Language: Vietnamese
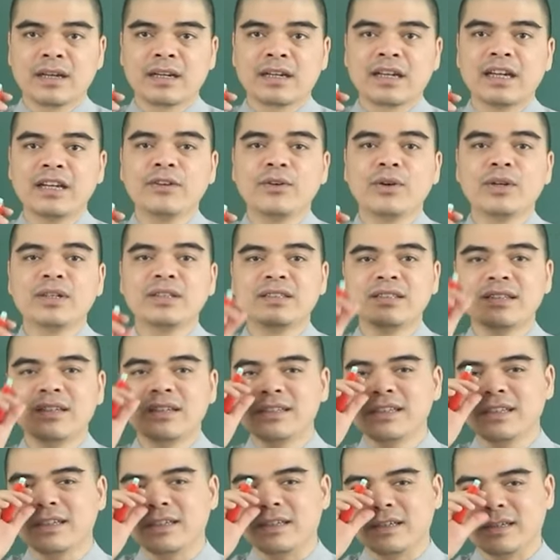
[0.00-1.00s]
kết nối
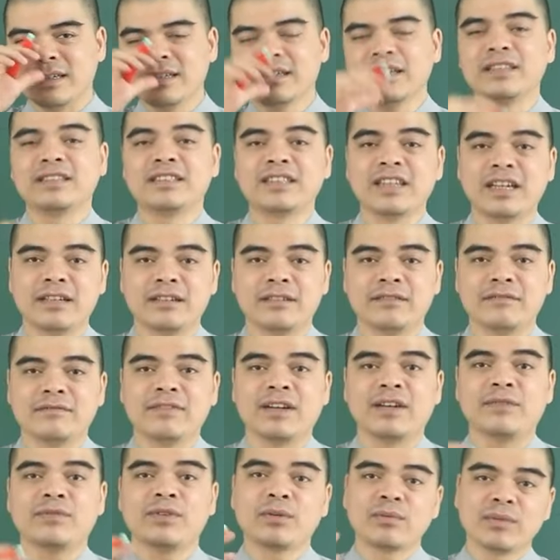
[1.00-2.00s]
giữa gì người trần
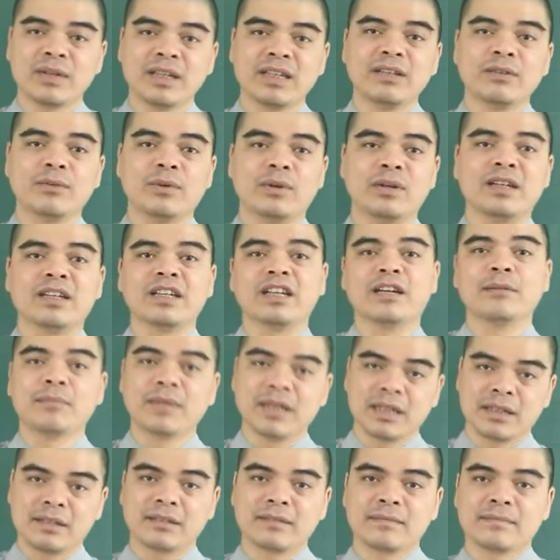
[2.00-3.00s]
và vong linh của người đã
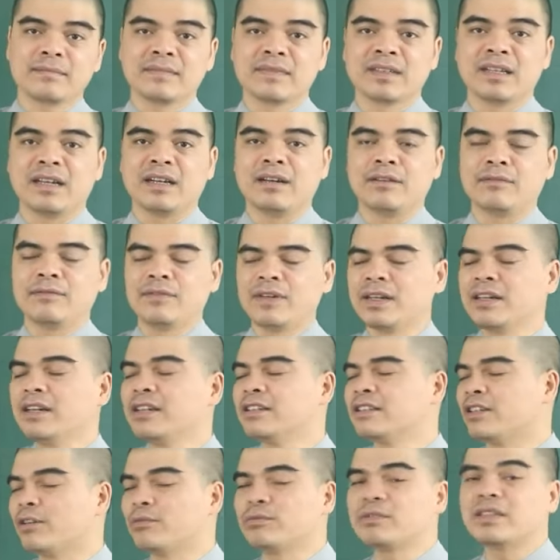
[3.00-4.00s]
mất à, với
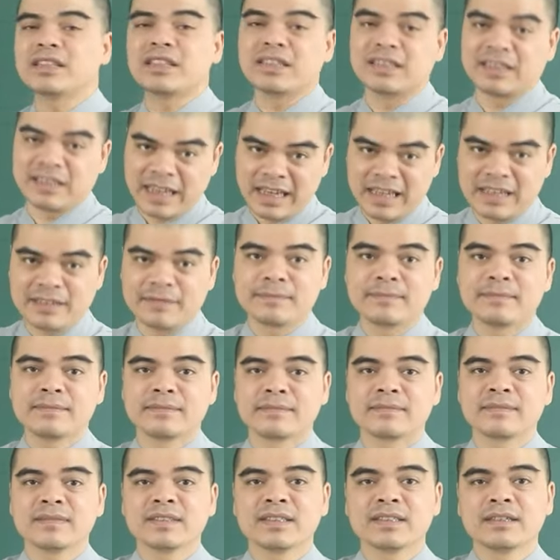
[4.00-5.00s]
người sống trên trần gian.
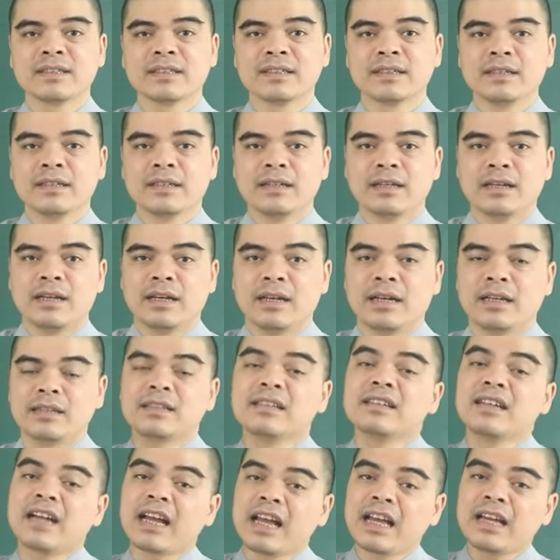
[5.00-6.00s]
À,
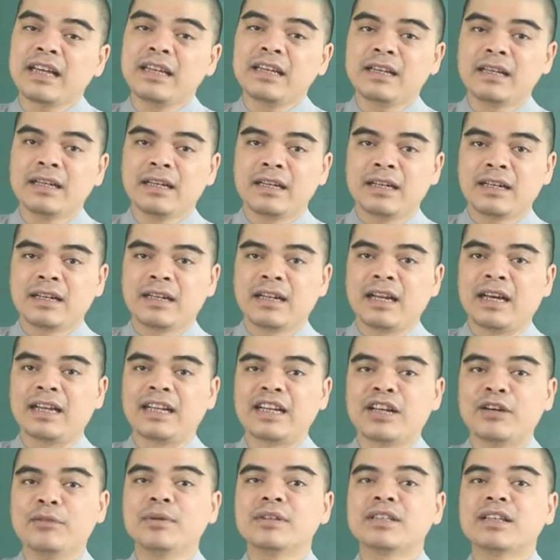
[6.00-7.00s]
thứ hai là
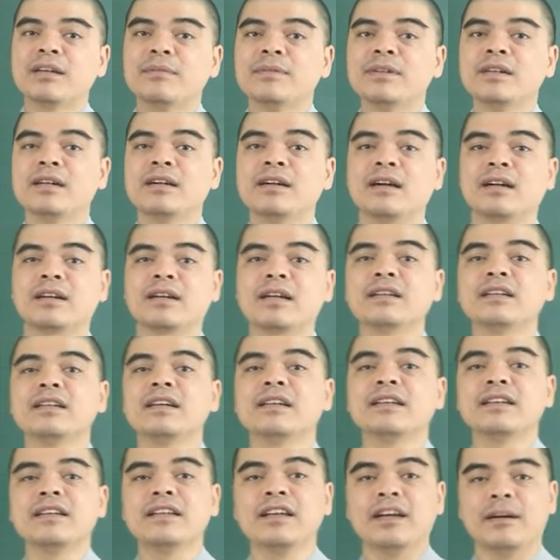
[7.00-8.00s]
nếu mà thắp hương ở các
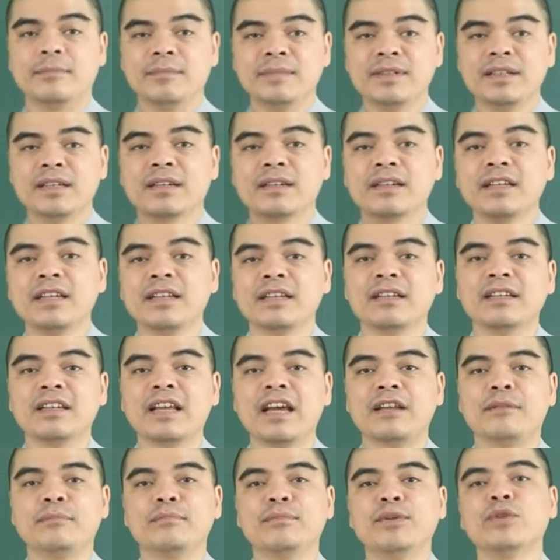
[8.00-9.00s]
địa điểm như là đình
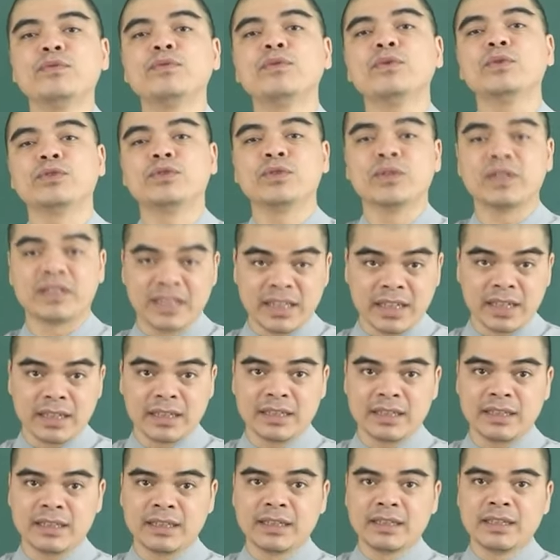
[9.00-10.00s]
đền miếu phủ chùa
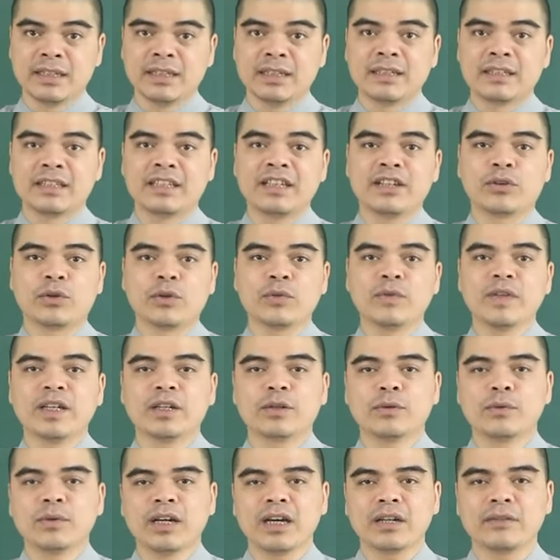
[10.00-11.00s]
triển ấy, thì quý
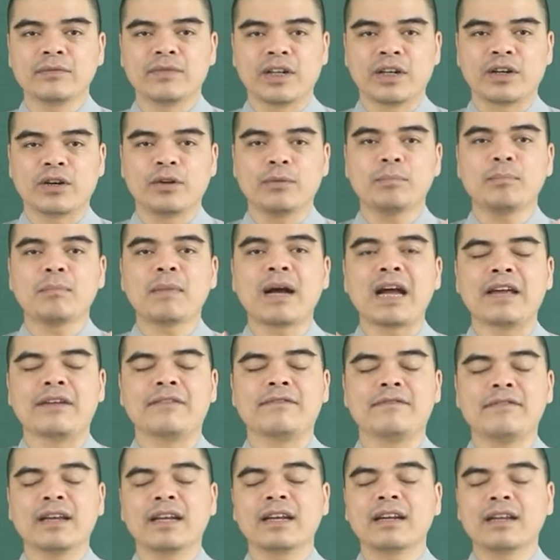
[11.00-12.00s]
vị cũng cần phải có
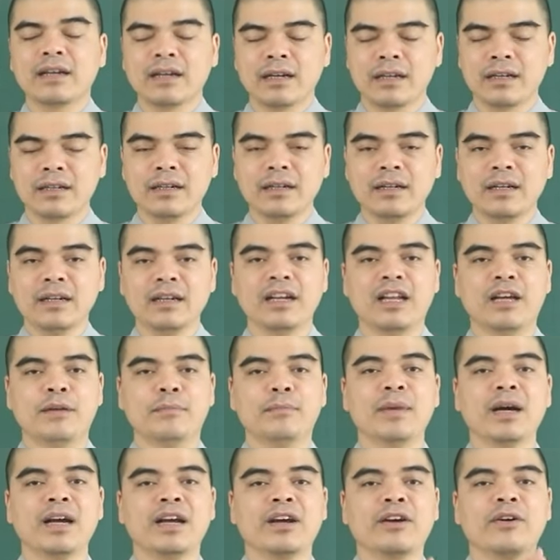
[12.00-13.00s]
bài văn khấn để
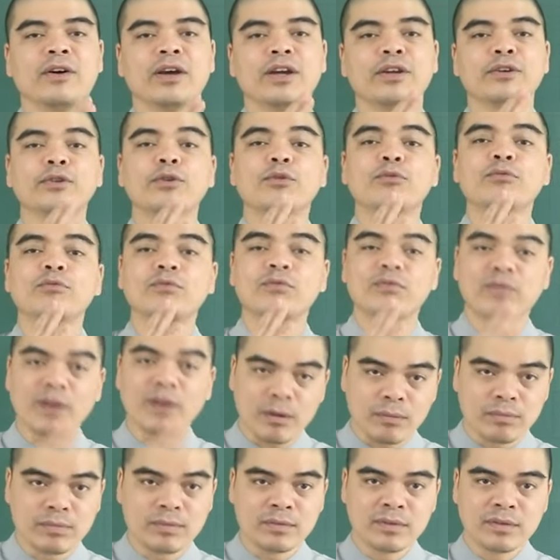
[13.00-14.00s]
mời gọi đúng
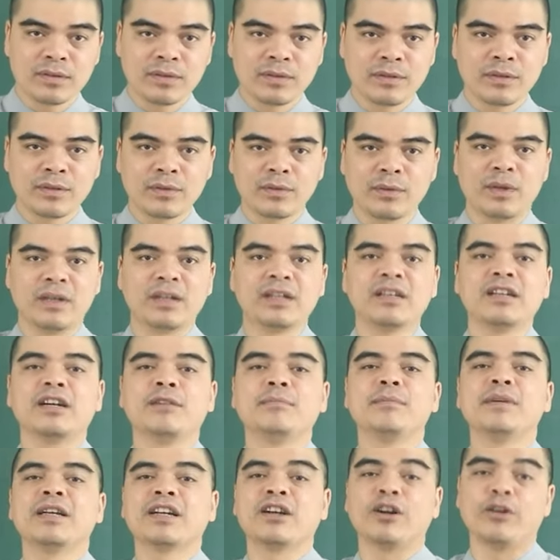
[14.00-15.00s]
vong của
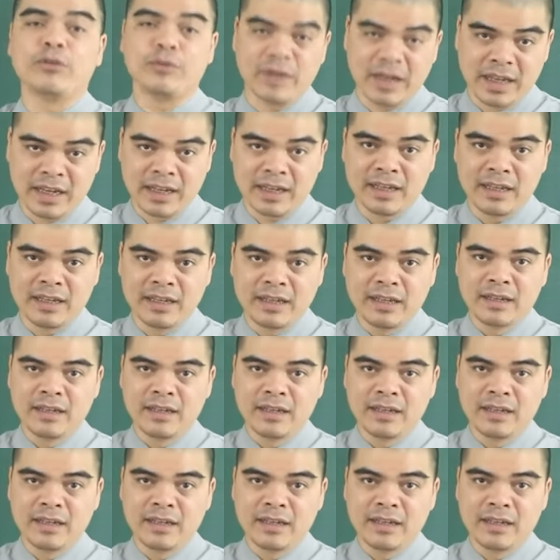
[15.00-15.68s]
người mình cầu về